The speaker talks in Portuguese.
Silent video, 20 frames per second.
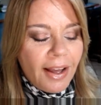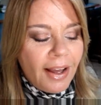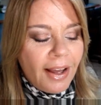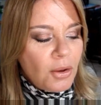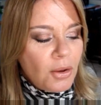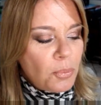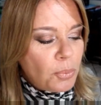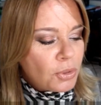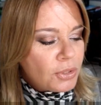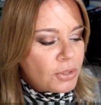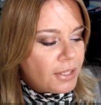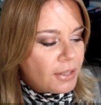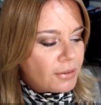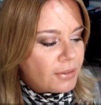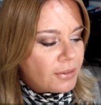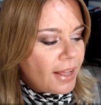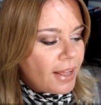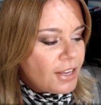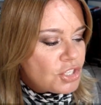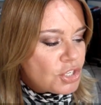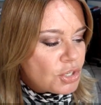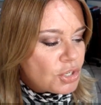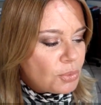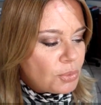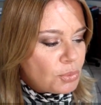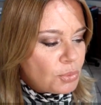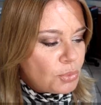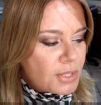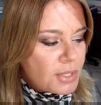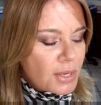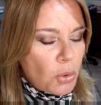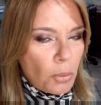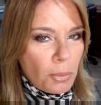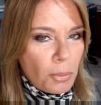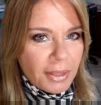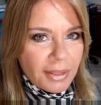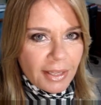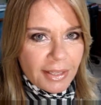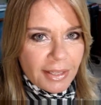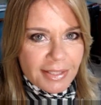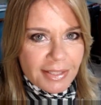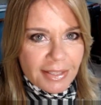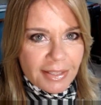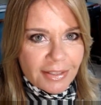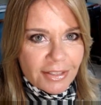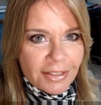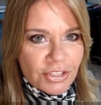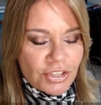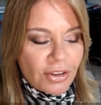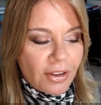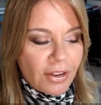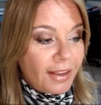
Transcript: Aí o porteiro, ah, chegou duas encomendazinhas.